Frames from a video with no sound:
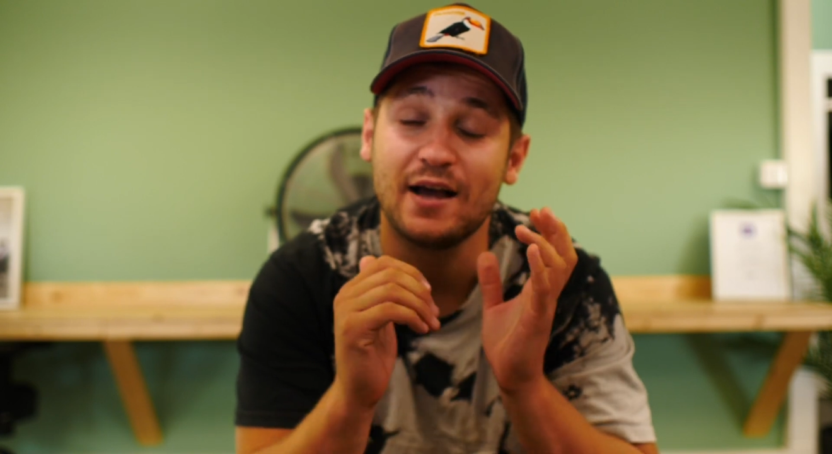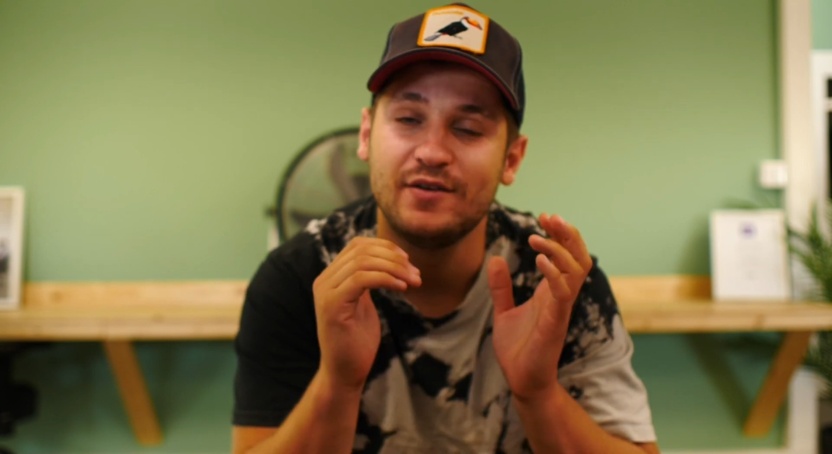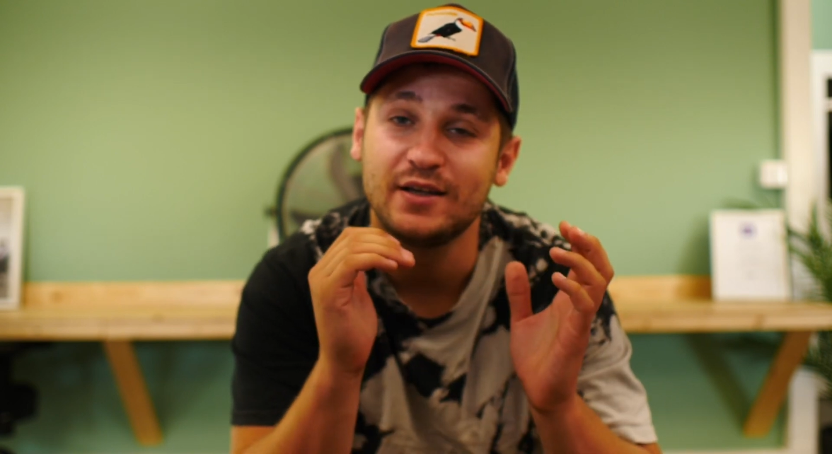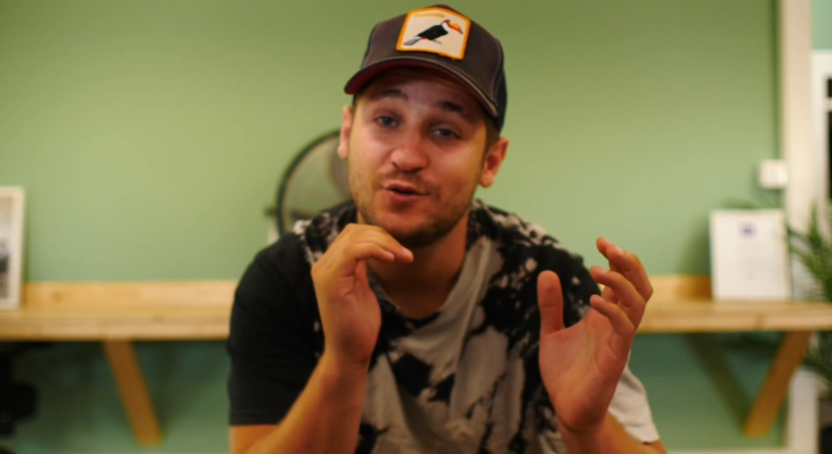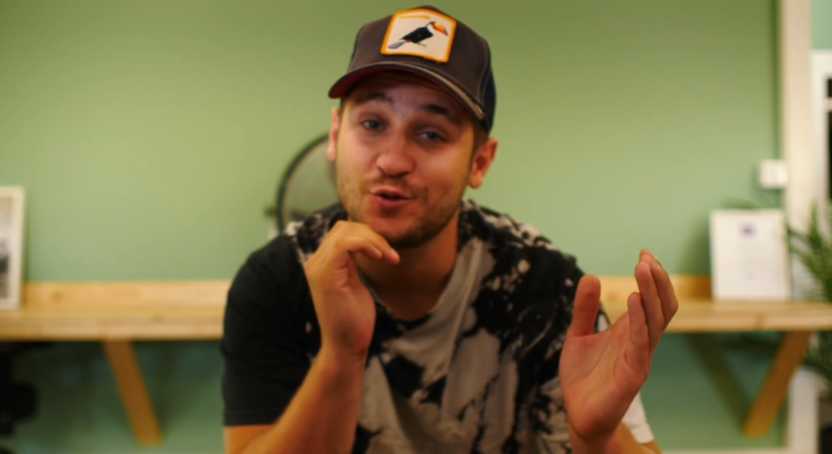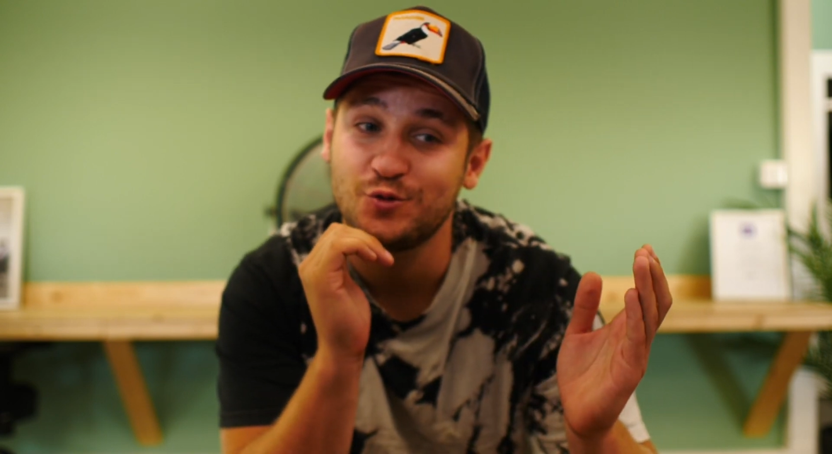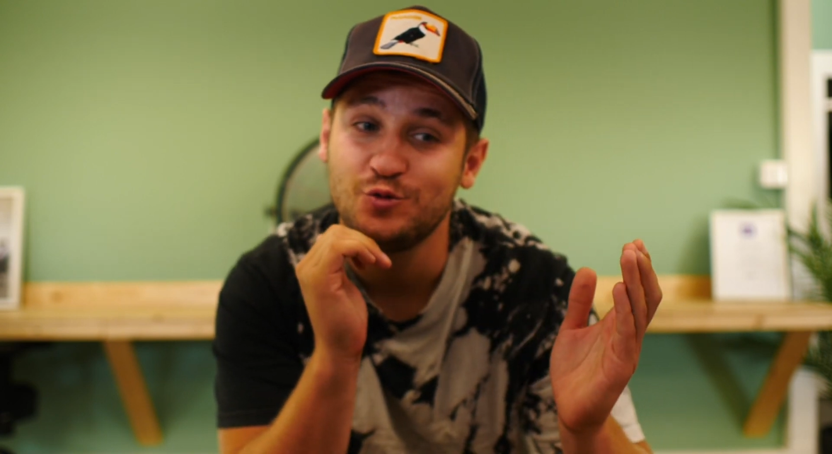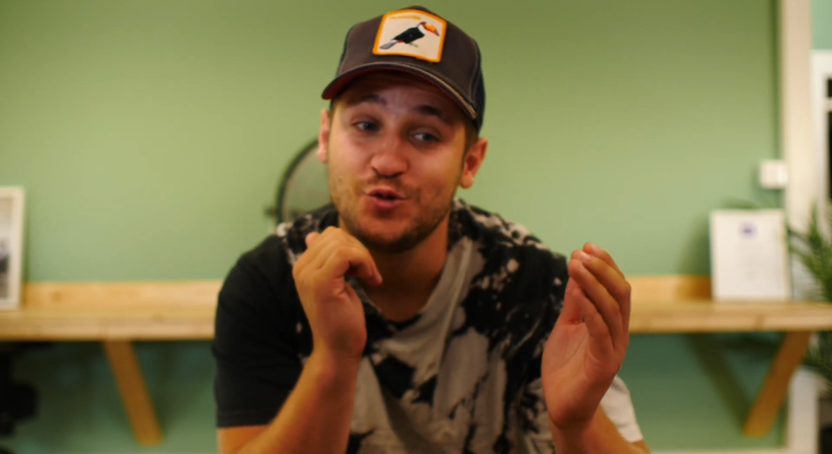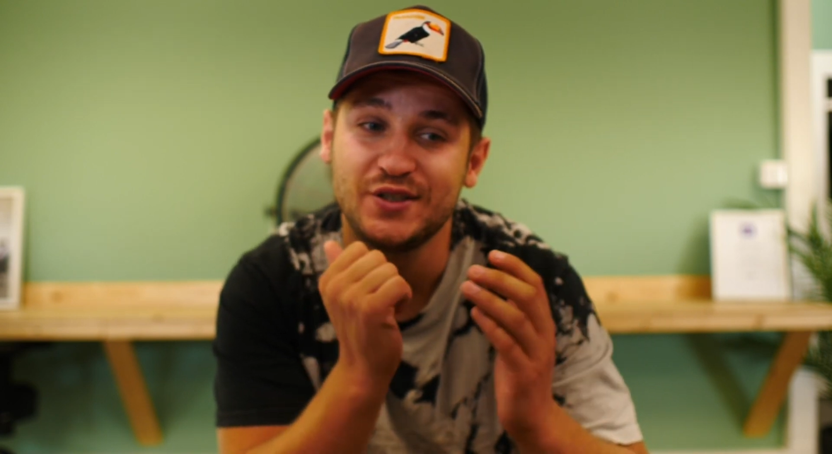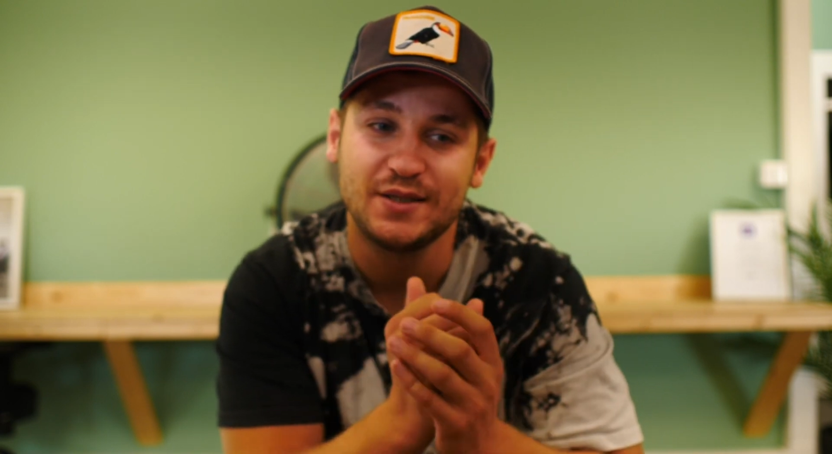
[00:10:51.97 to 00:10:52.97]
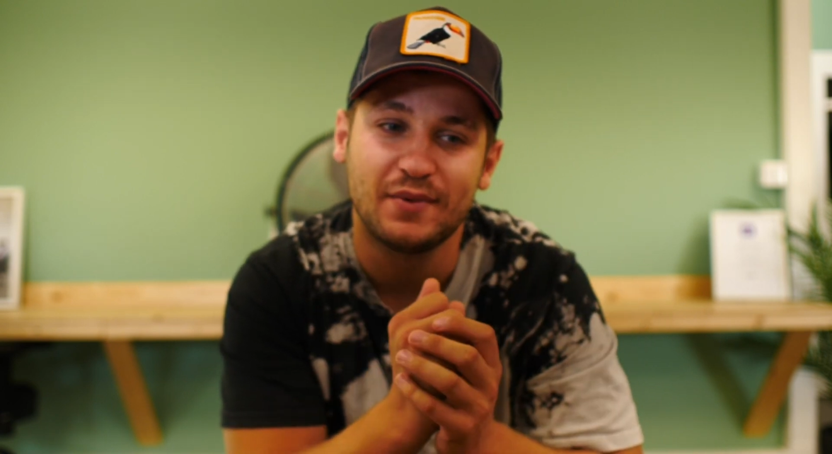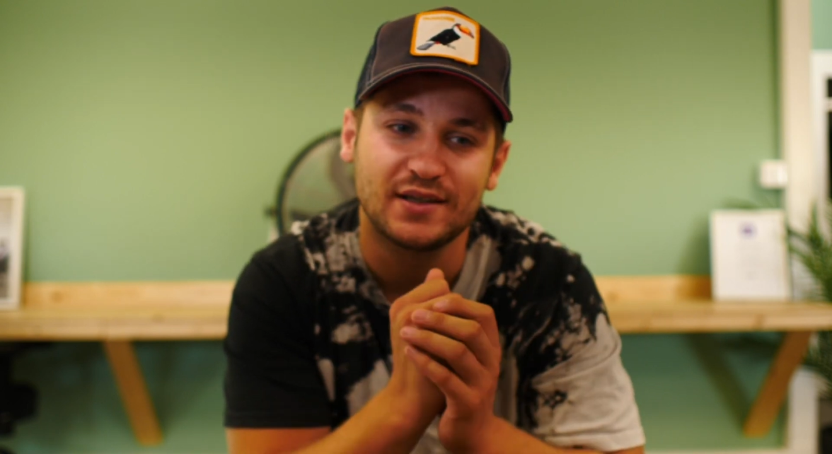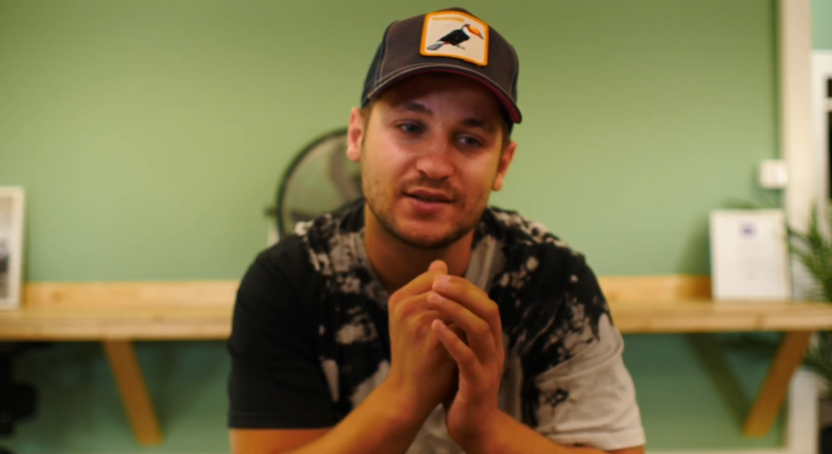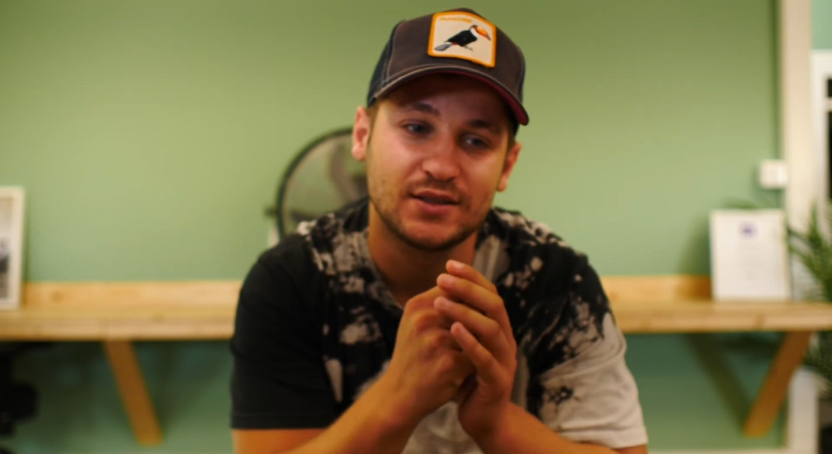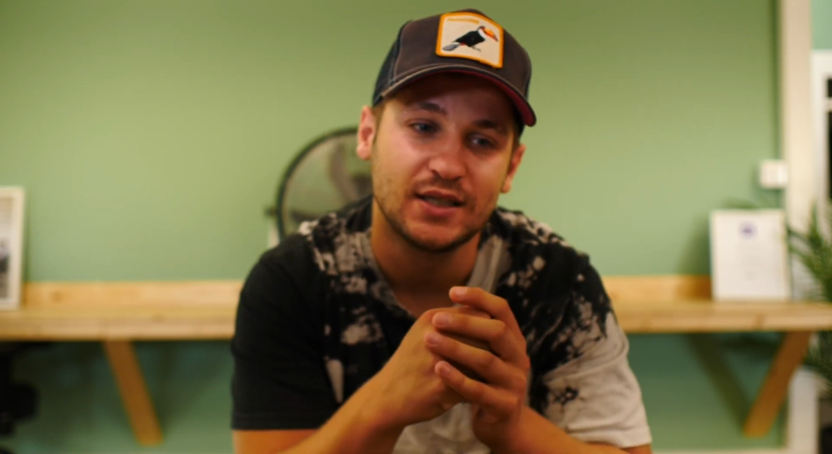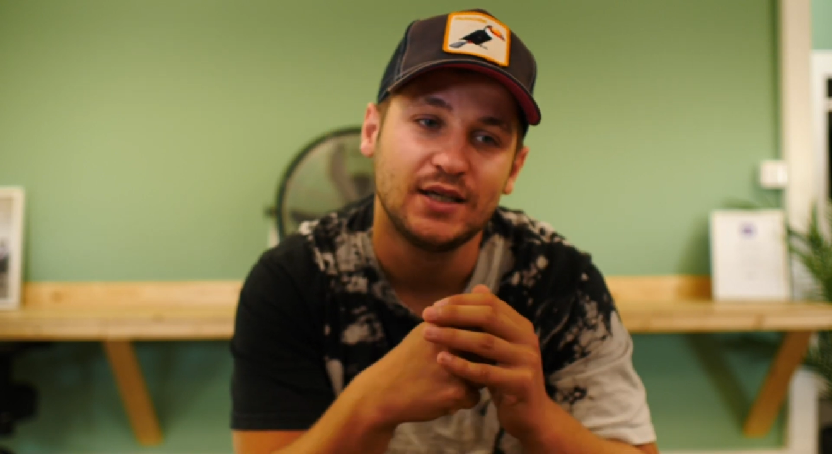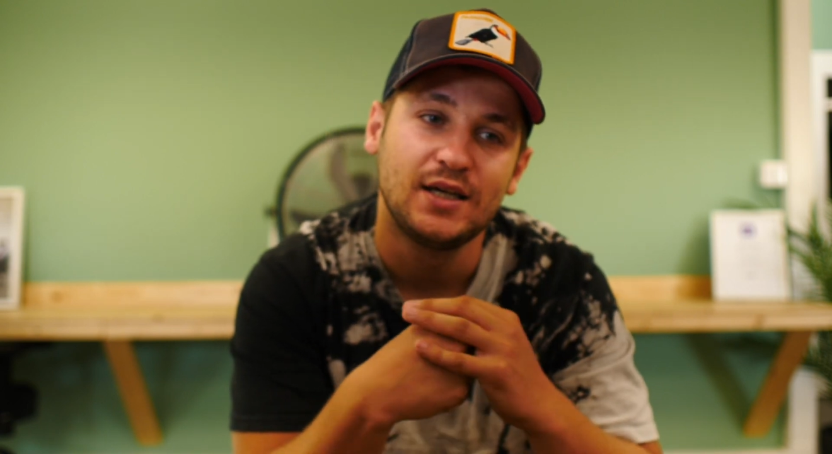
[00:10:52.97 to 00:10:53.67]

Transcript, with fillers: avec surtout l'outil masque